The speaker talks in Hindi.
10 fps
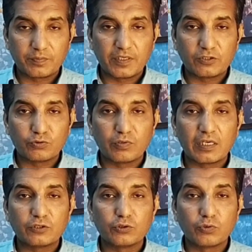में जो है
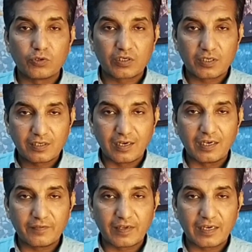जोड़
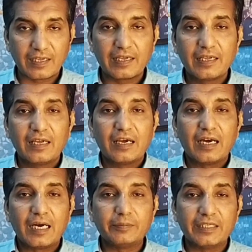डलने वाला है
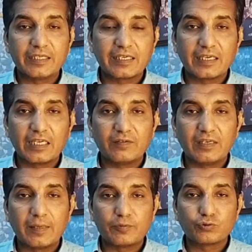अब देखें कि आने
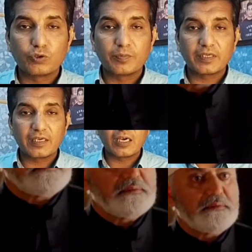वाले एपिसोड में क्या
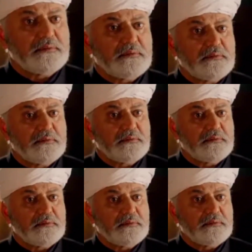होगा
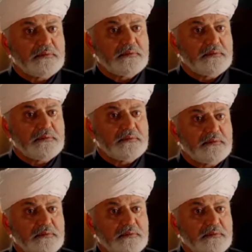मीरल की